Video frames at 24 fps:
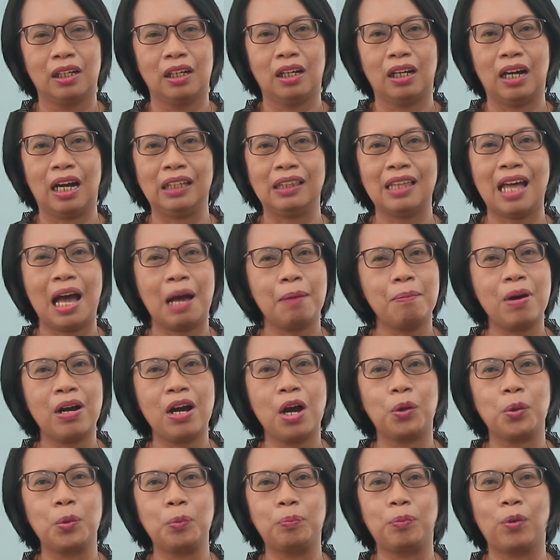At habang
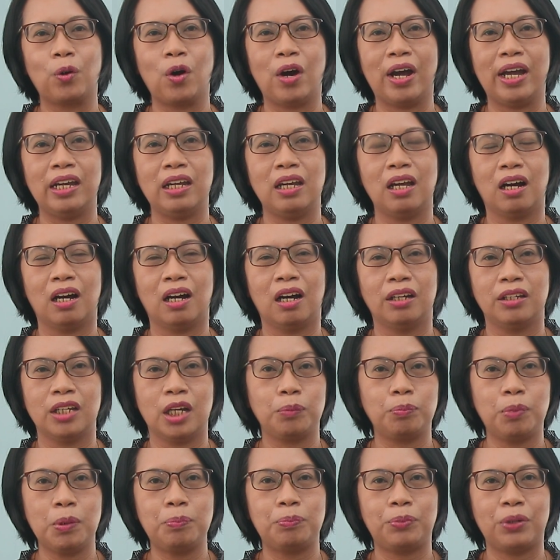ako po ay uh,
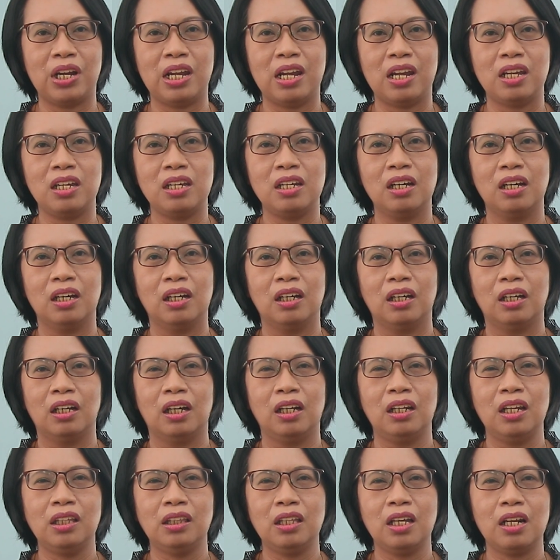nagpa-pray,
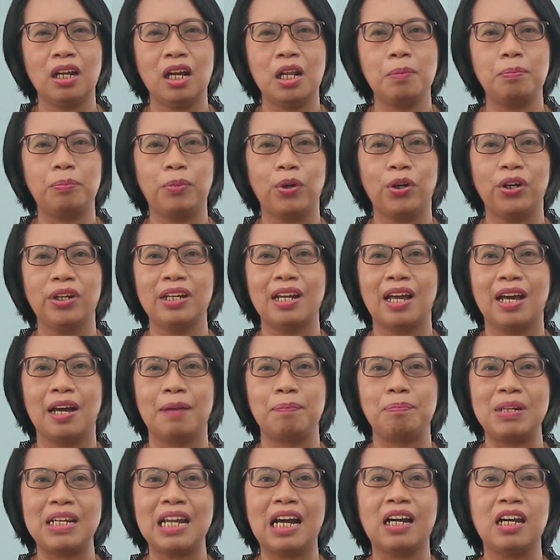literal po na
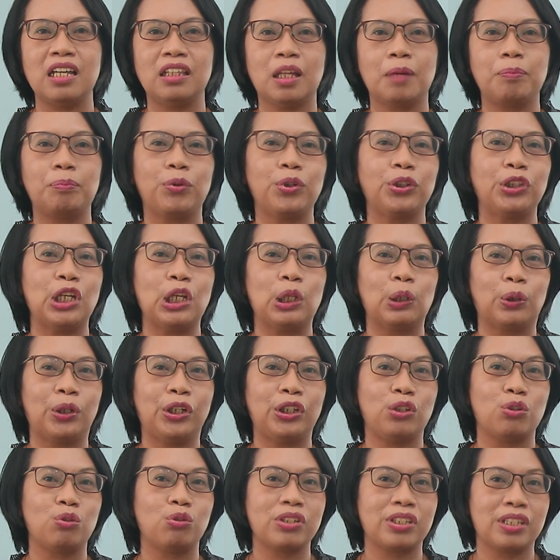pinakita po ni Lord
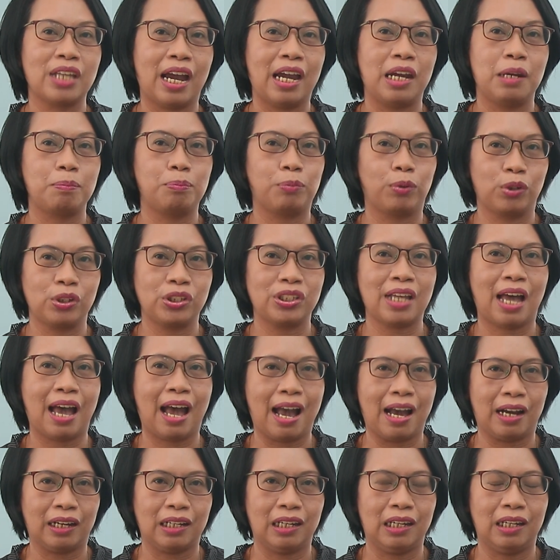yung sign po
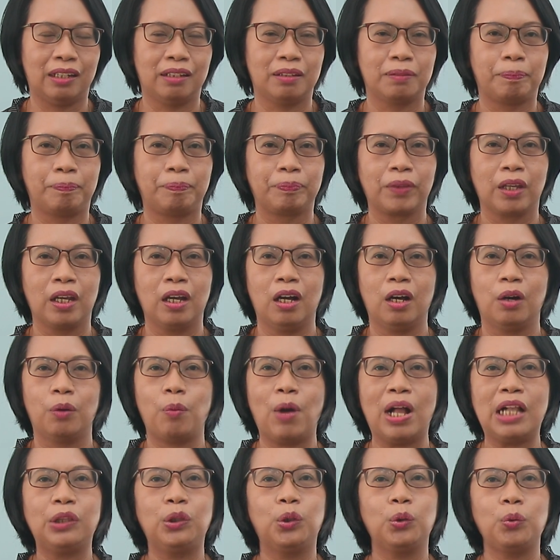sa akin
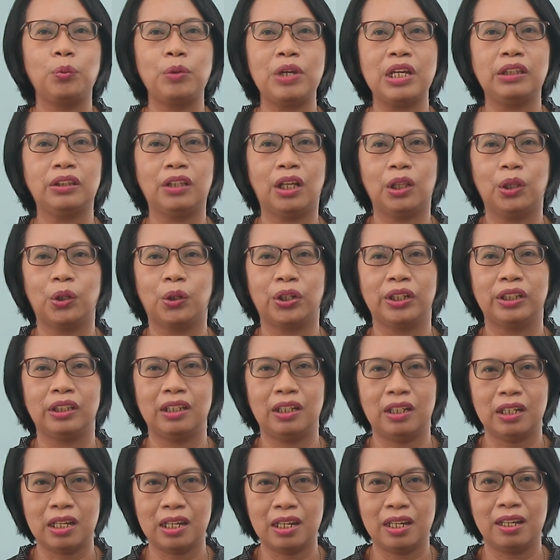while doing the
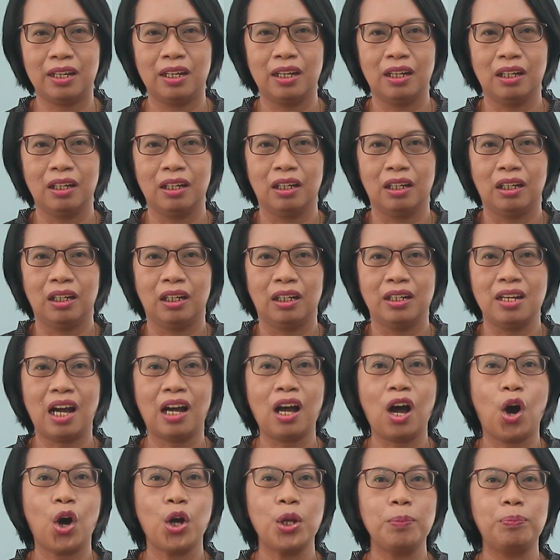laundry,
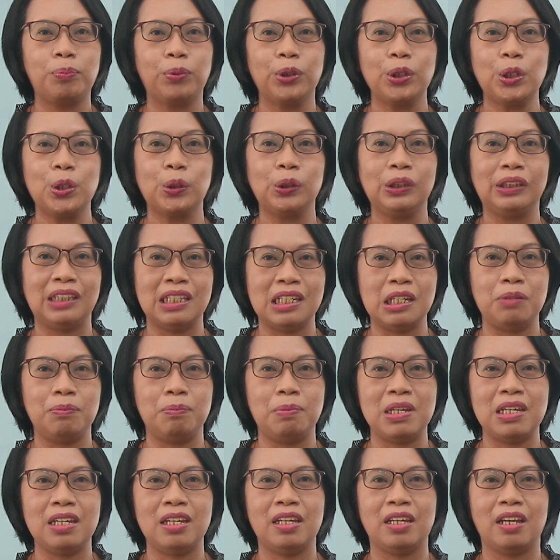naka-on po yung
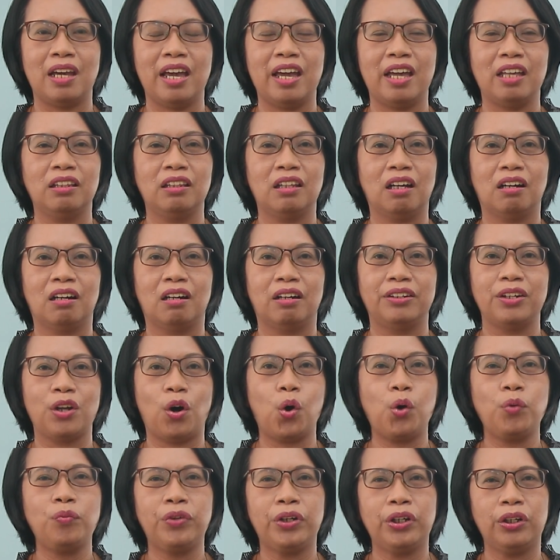TV and uh,
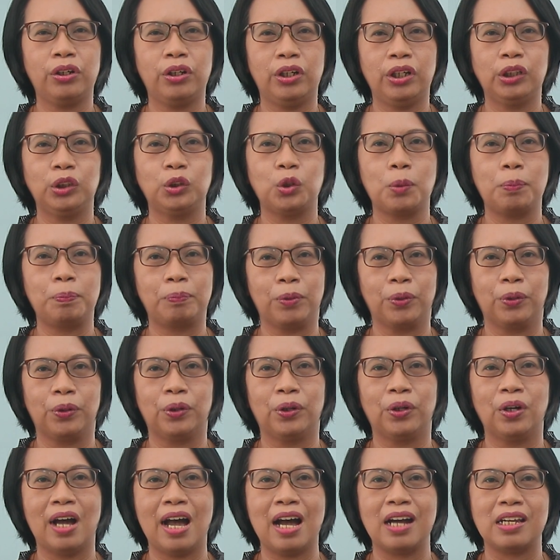na-overheard ko
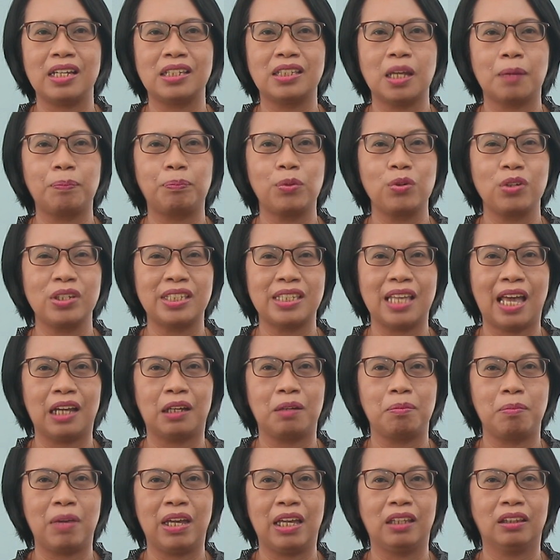po ang isa pong
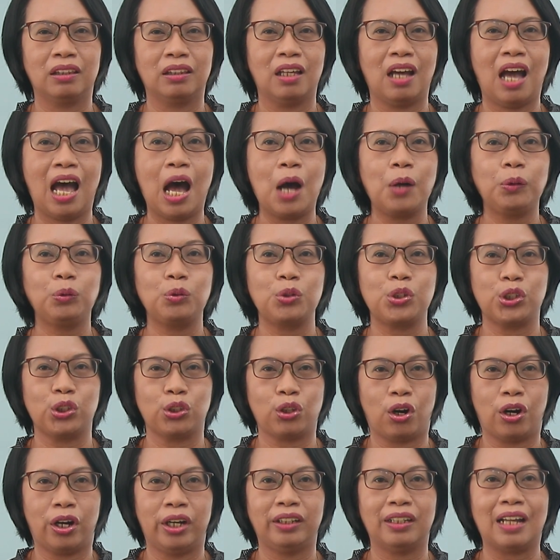segment, How to
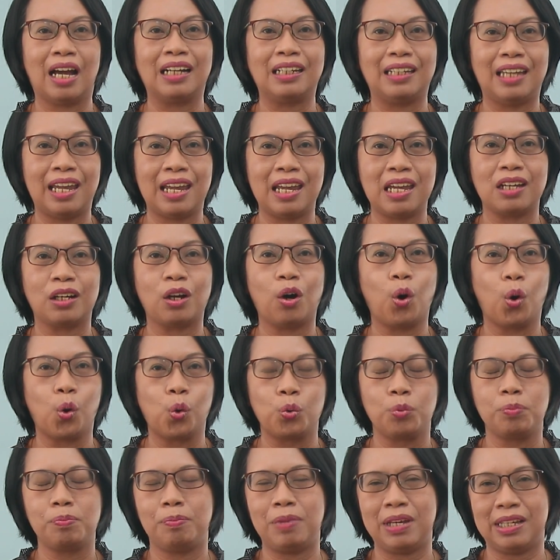Start a Cake
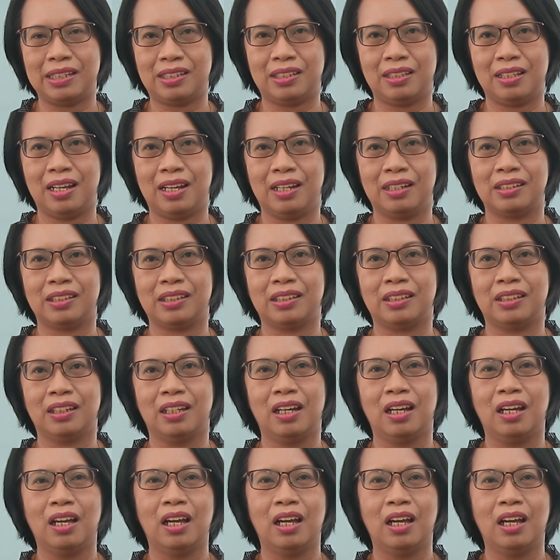Home Business.